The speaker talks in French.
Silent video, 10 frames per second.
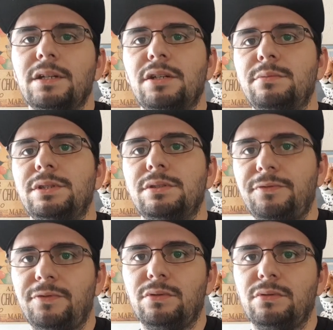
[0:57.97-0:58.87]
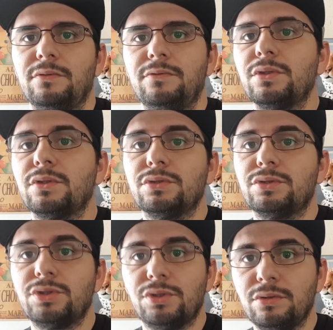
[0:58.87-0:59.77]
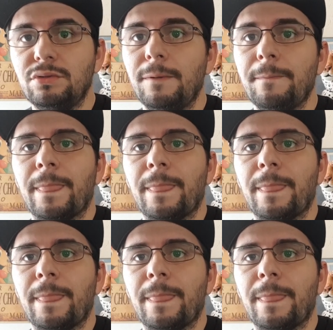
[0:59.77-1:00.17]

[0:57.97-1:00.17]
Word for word: comme un enfant, votre chiot